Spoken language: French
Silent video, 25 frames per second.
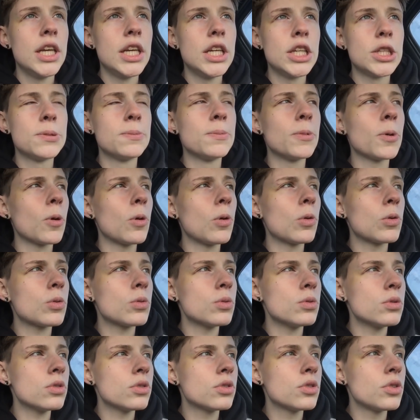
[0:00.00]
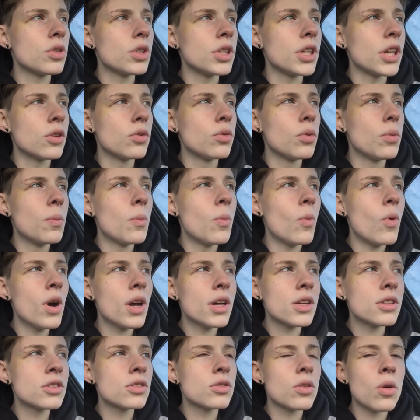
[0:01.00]
Et je me rends compte qu'il y a de
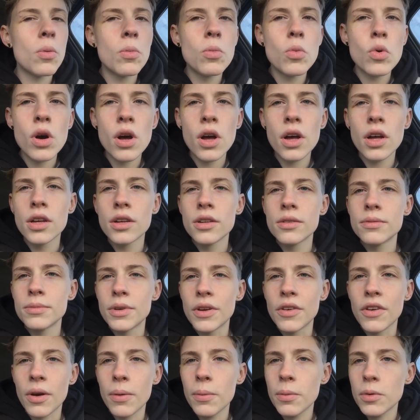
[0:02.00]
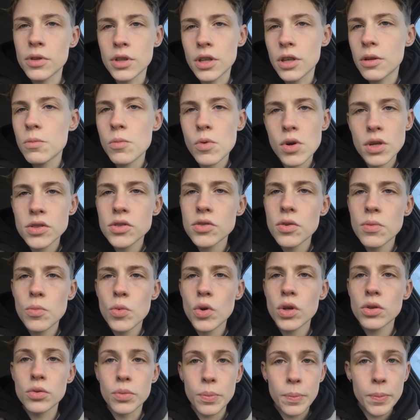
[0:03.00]
moins en moins, mais vraiment, il y a de moins en
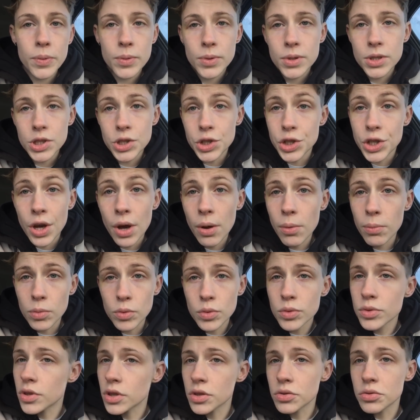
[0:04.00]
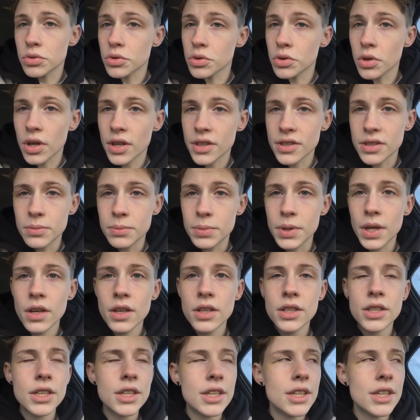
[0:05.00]
moins de petits chiens. Bon, ça jusque-là, c'est bien.